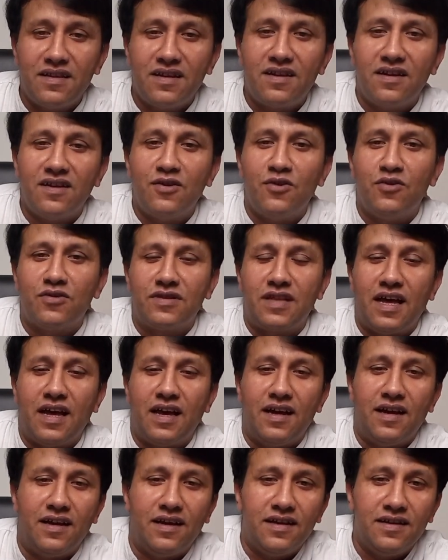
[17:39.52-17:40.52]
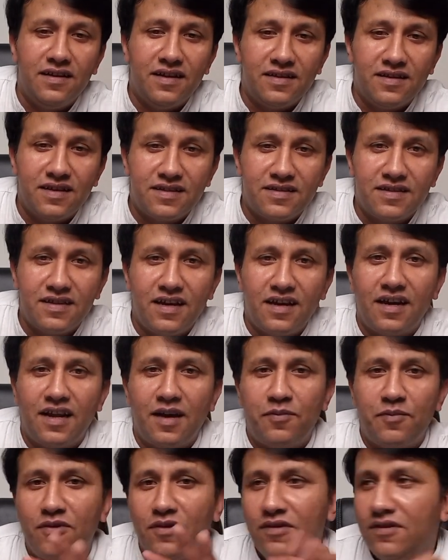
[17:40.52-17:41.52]
रंग होता है ये जैसे अगर
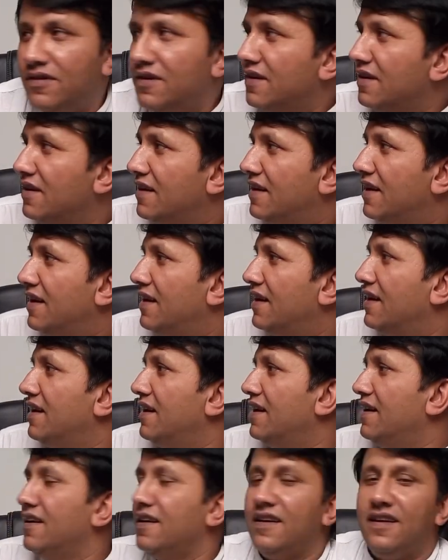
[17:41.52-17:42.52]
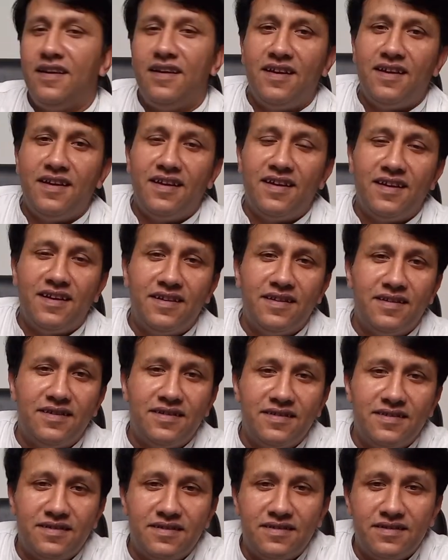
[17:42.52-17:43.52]
आपको ए,
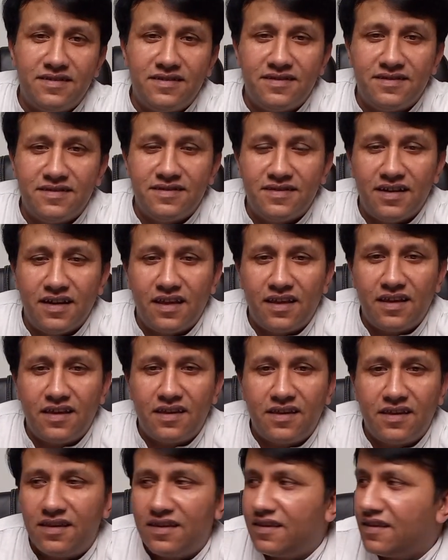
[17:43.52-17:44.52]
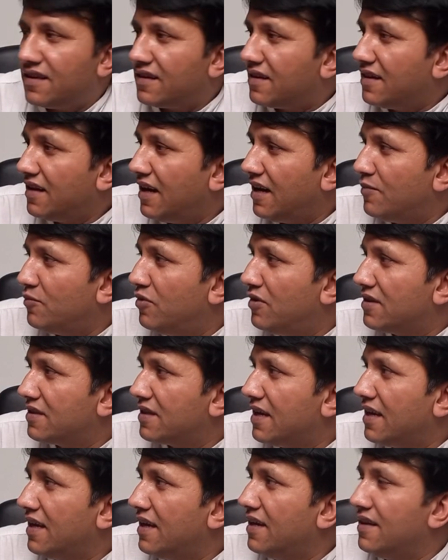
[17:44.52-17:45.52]
क्या
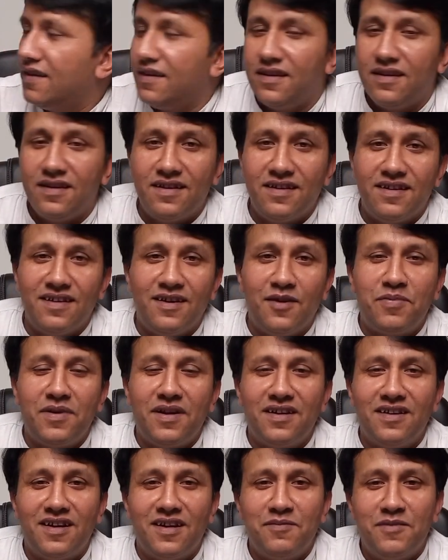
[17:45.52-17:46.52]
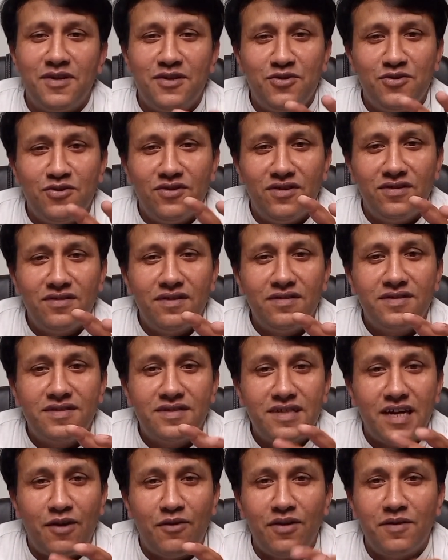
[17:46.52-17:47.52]
बोलते हैं अपने घर में जो
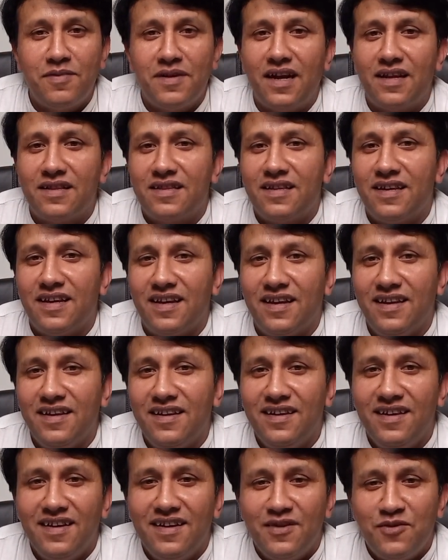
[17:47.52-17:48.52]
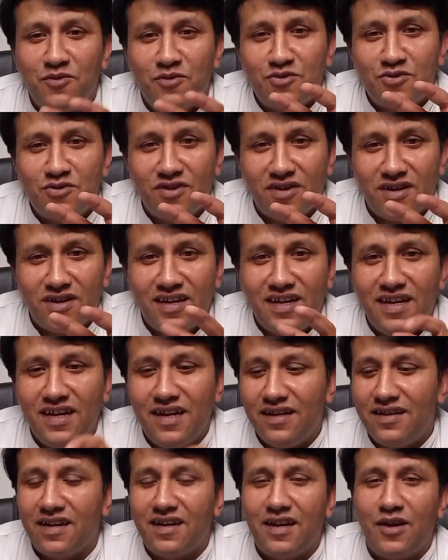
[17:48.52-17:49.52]
चावल बनाते हैं उसको
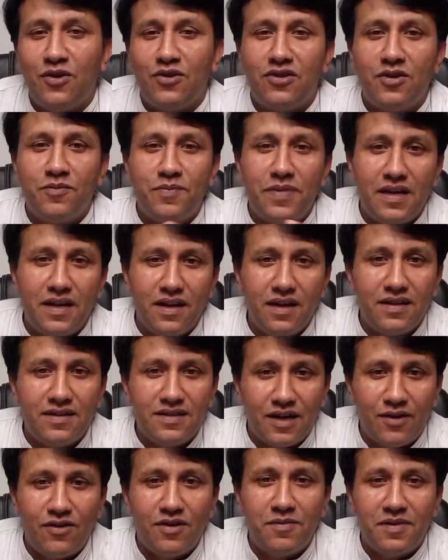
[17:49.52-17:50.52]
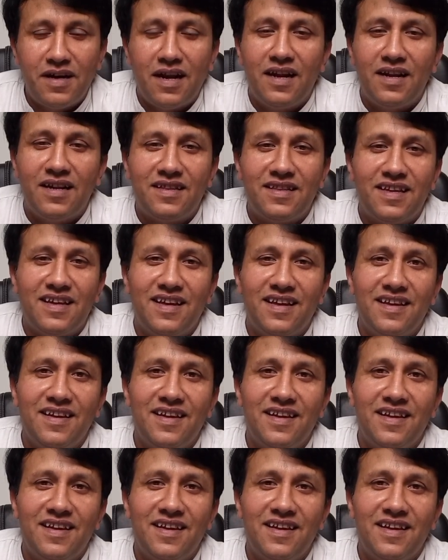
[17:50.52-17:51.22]
रंगीन करना हो तो पहले चावल बना लेते हैं